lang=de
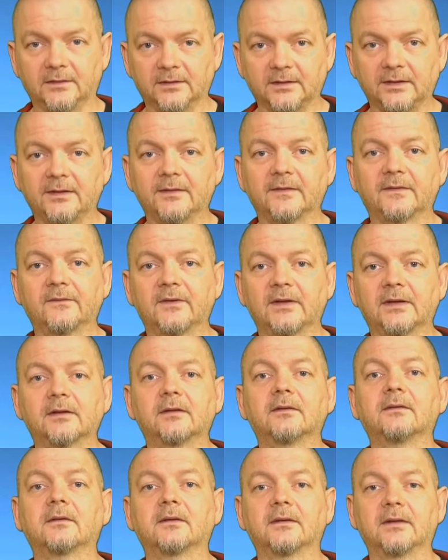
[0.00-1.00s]
Regen ist weg,
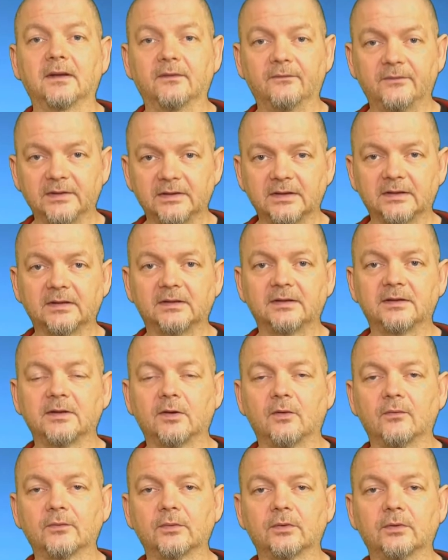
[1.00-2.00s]
der Wind hat
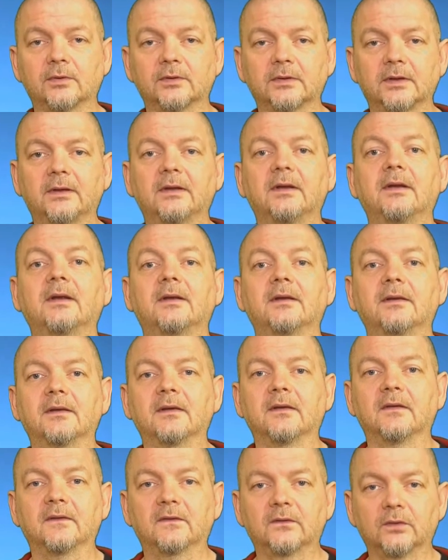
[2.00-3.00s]
endlich aufgehört,
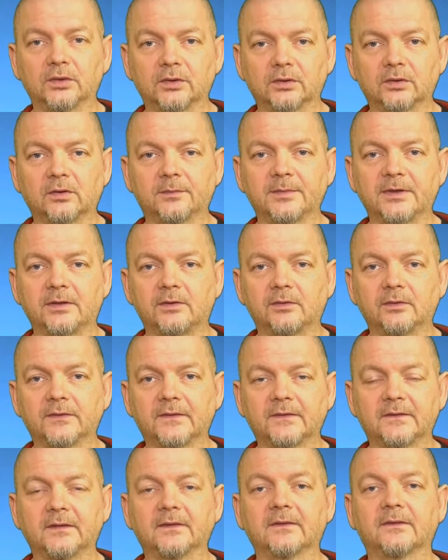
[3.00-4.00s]
die Sonne kommt
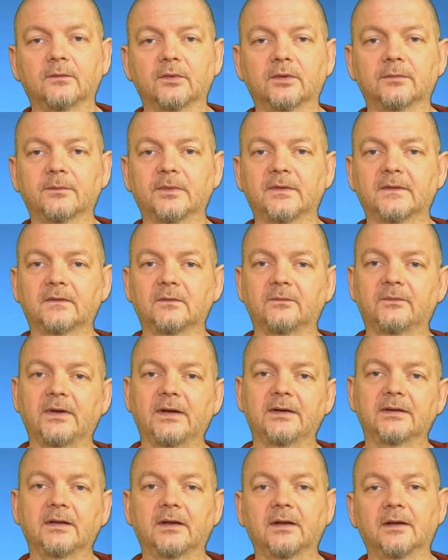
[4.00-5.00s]
raus, es wird bis zum
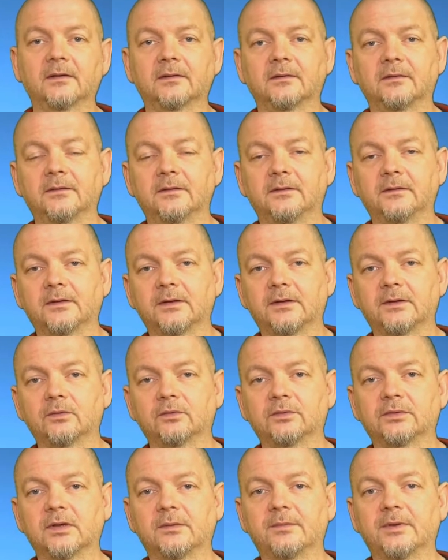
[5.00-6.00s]
Freitag in
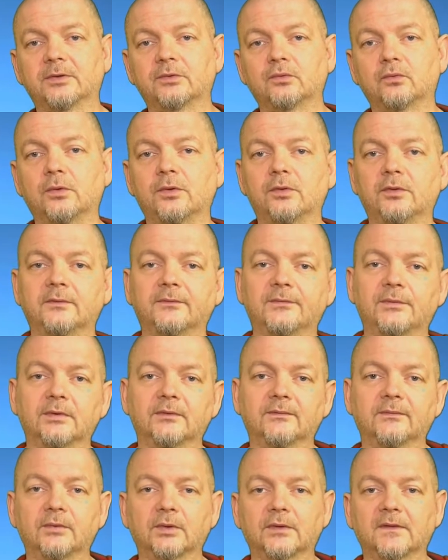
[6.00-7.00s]
Richtung Temperaturhöhen
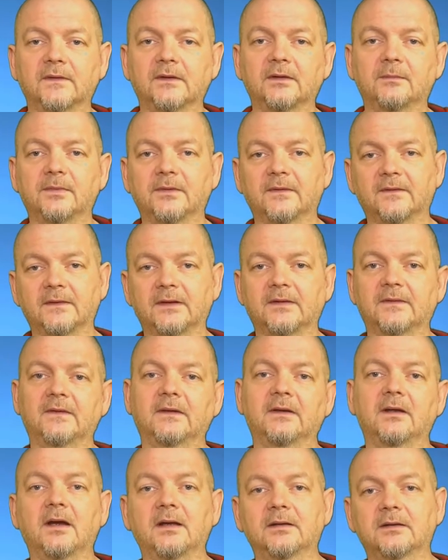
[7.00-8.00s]
von 14 bis
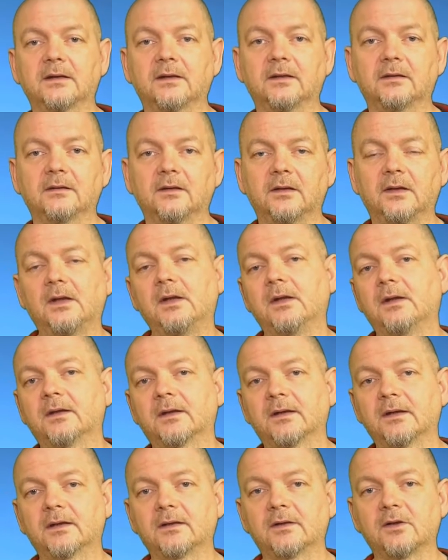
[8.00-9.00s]
16 Grad gehen,
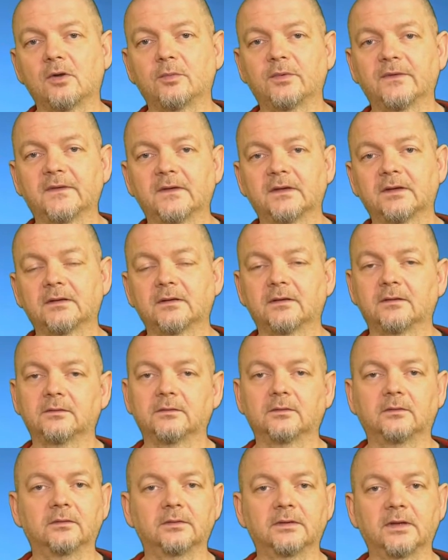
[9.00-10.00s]
Regen kaum in Sicht
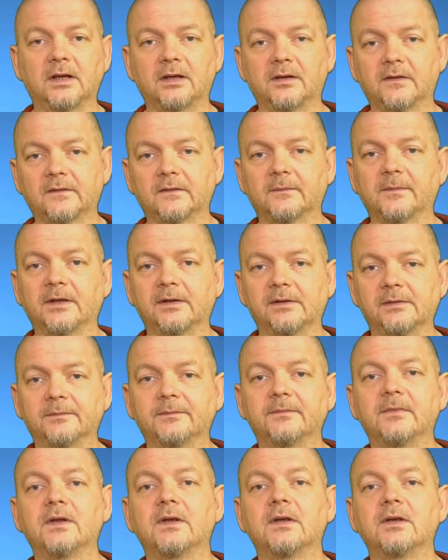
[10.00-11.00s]
und alles in
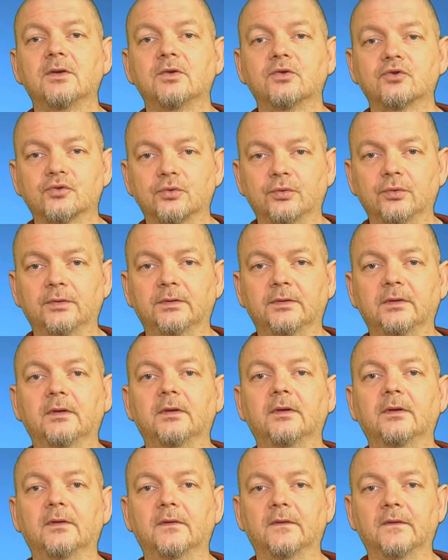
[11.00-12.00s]
allem schön
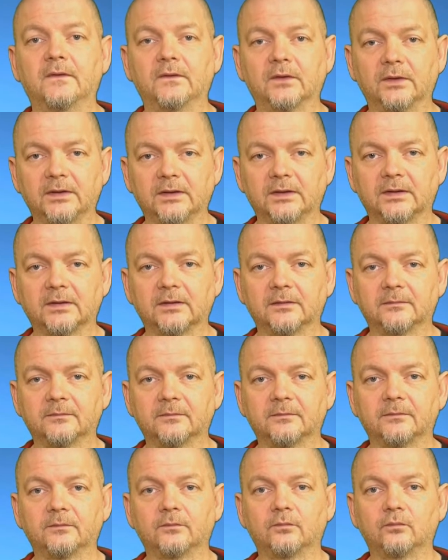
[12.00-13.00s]
sonnig.
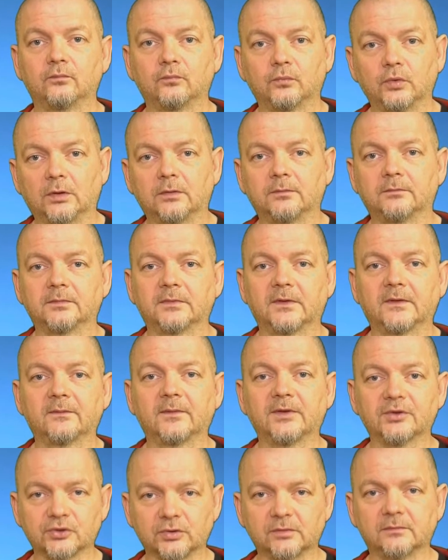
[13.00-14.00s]
Ja, das
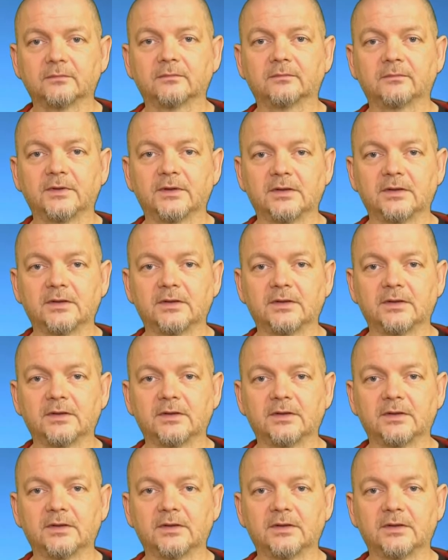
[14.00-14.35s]
war's schon.